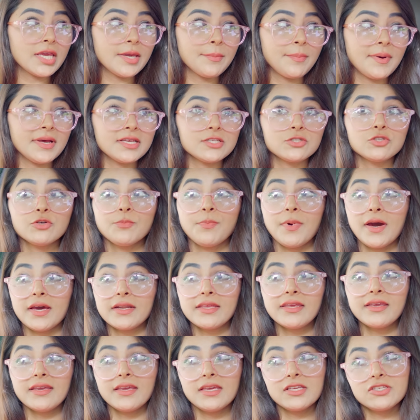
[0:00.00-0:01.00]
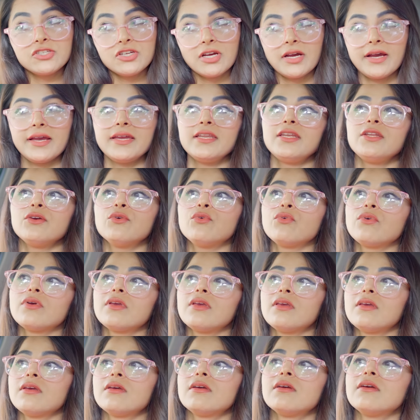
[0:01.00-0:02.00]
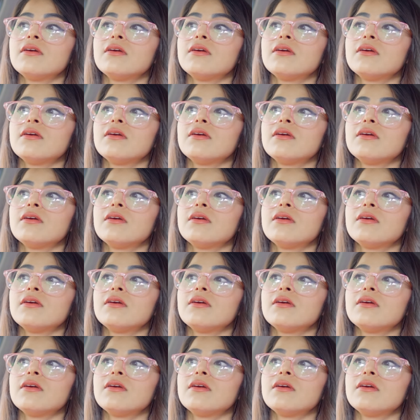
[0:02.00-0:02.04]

के पास तो पार्किंग की जगह ही नहीं होगी